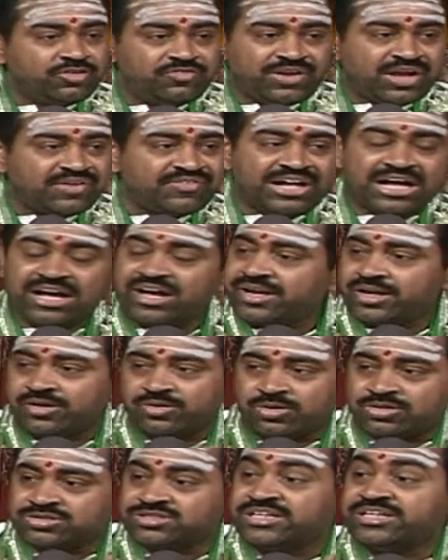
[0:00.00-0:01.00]
ఏదో
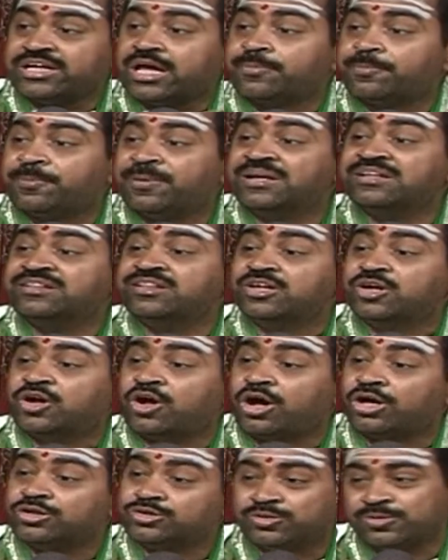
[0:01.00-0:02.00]
వ్యవహారం కోసం
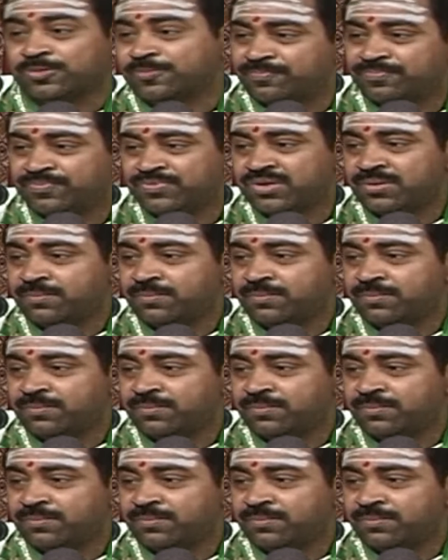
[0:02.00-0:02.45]
ఏర్పడింది కాదు